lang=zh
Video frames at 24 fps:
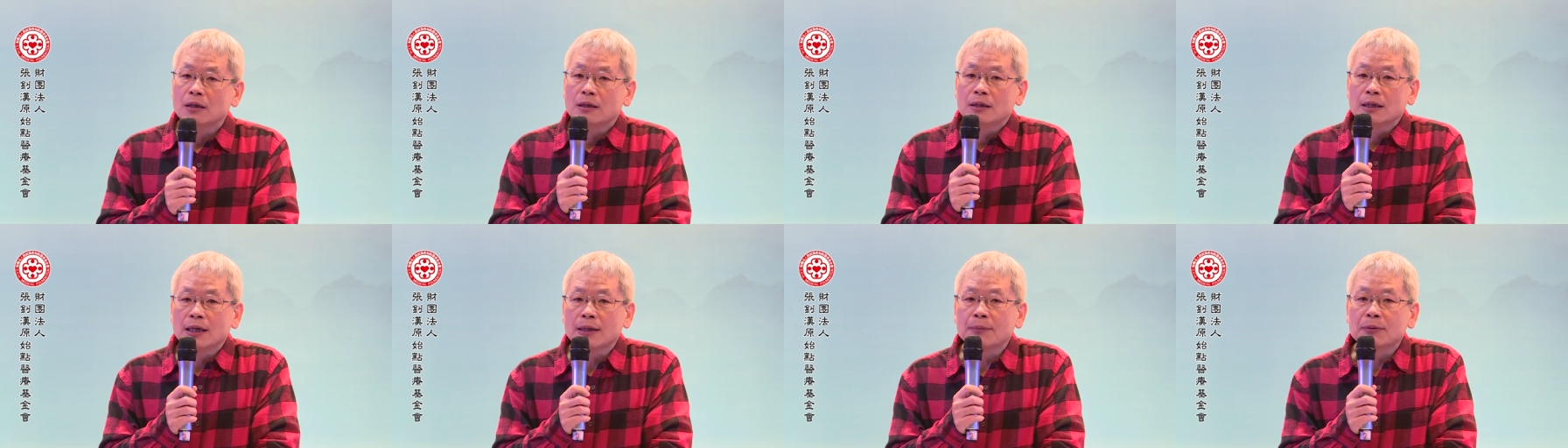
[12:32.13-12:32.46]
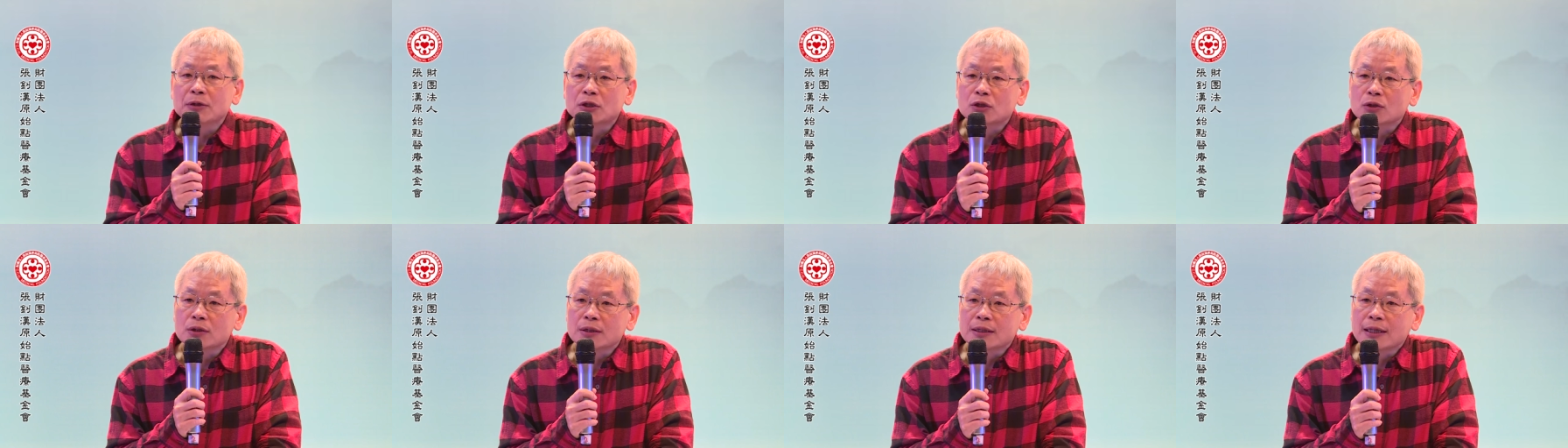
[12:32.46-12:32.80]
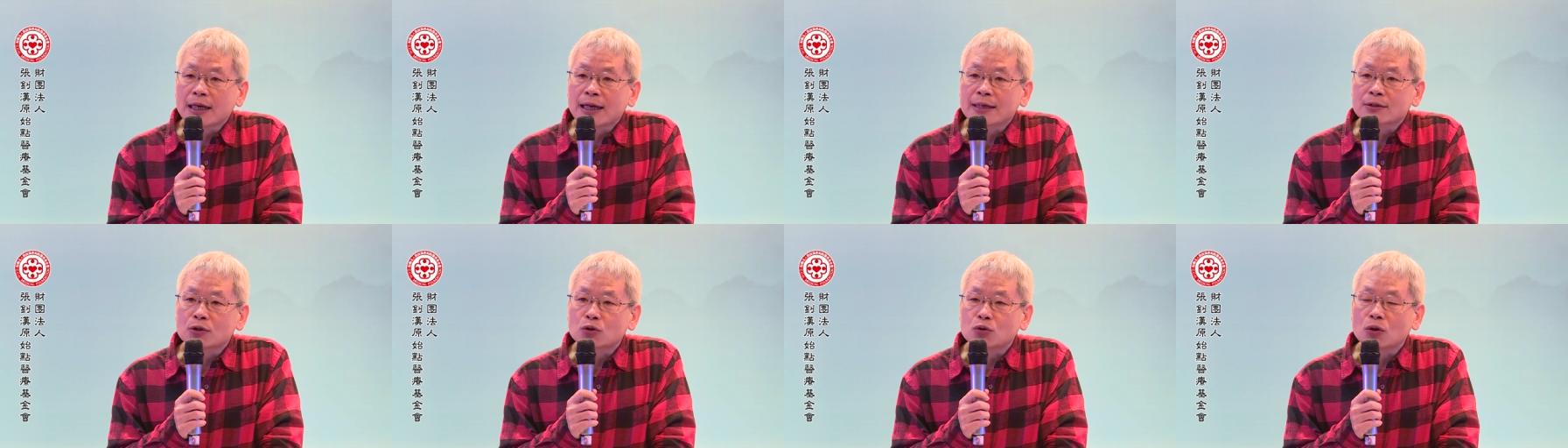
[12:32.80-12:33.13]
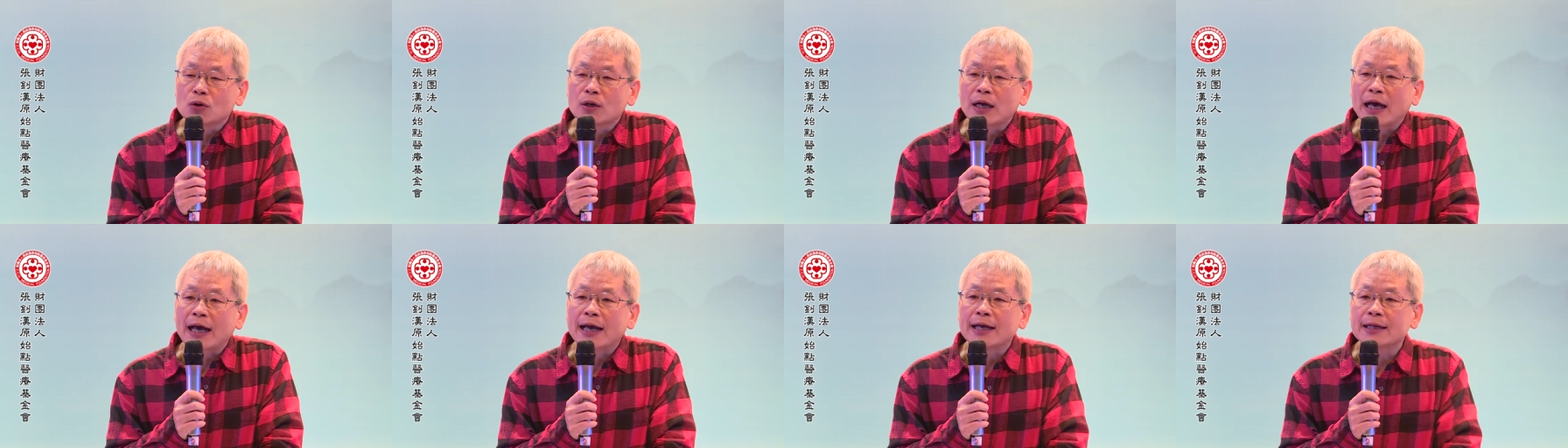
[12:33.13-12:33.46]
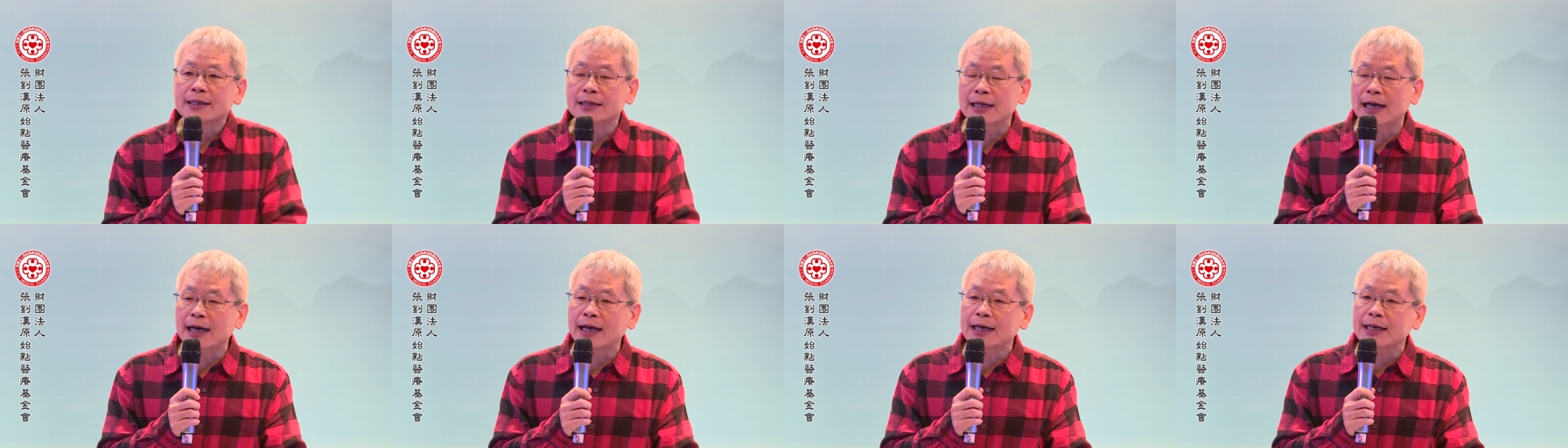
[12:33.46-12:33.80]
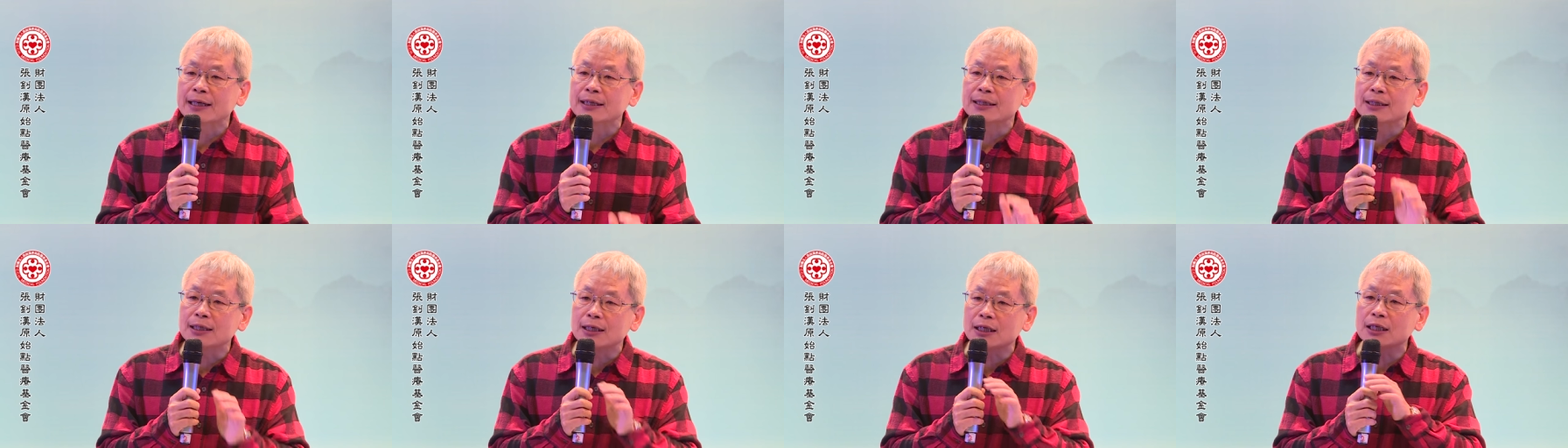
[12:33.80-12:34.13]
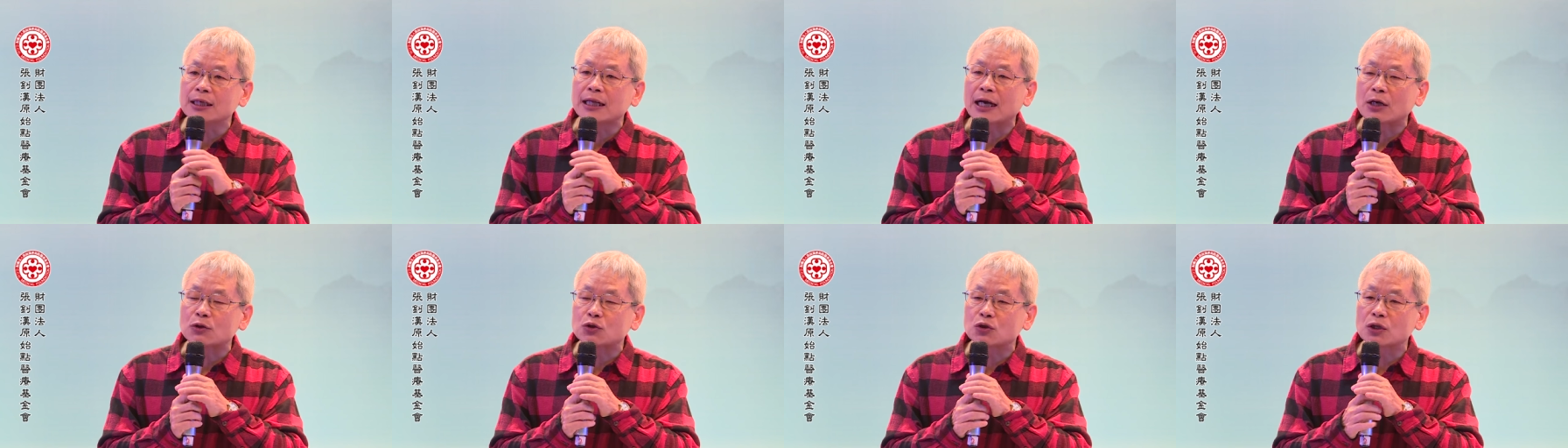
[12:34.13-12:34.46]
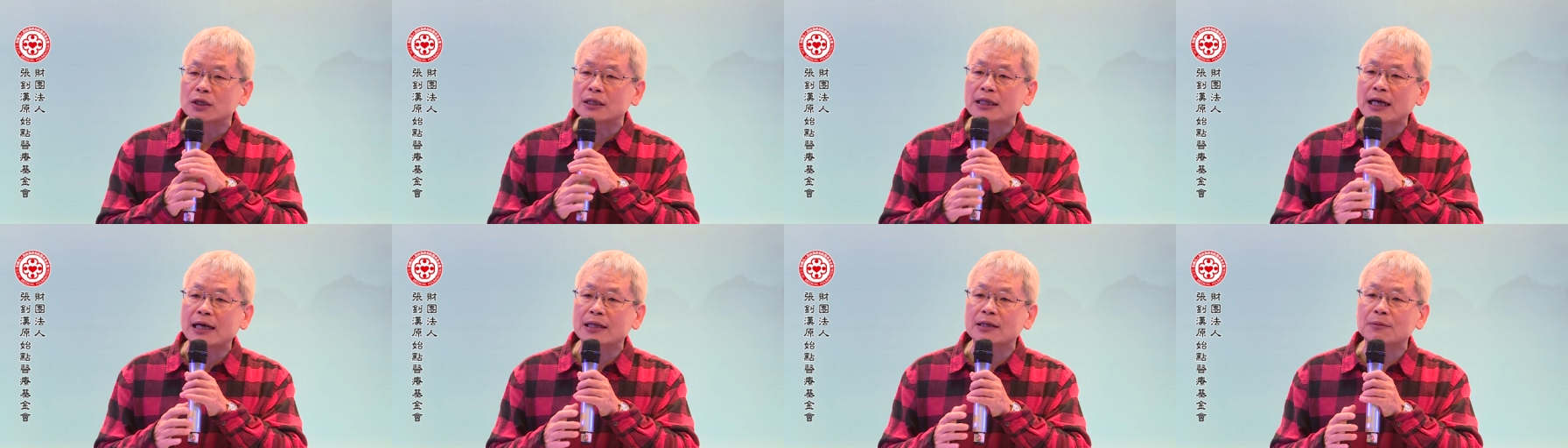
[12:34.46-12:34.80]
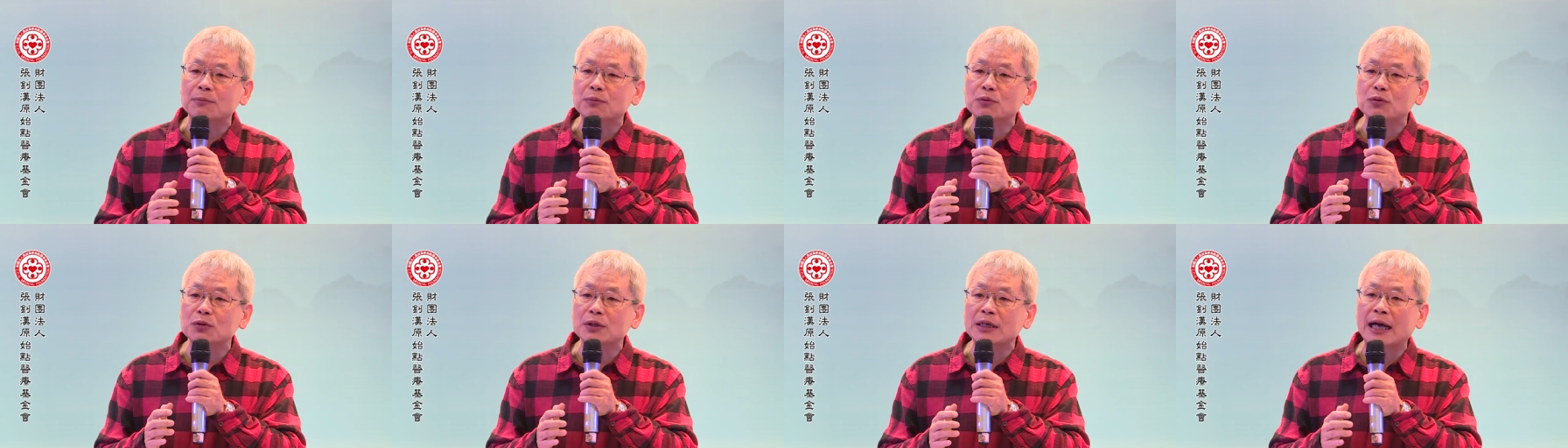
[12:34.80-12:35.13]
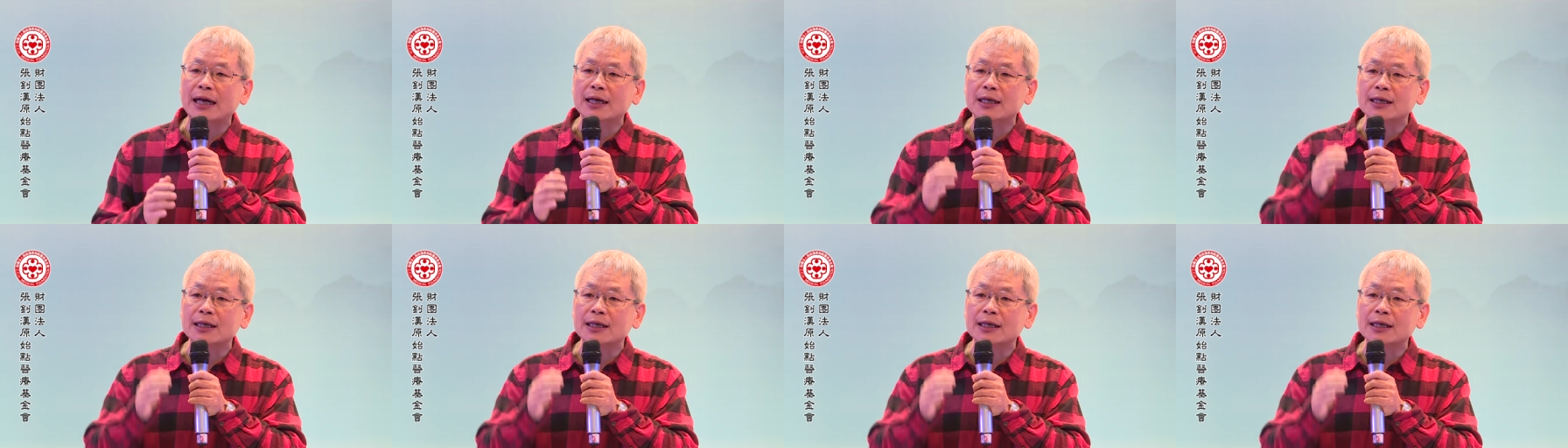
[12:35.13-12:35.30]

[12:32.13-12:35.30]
那么就这样说来，它跟医疗最大的不一样，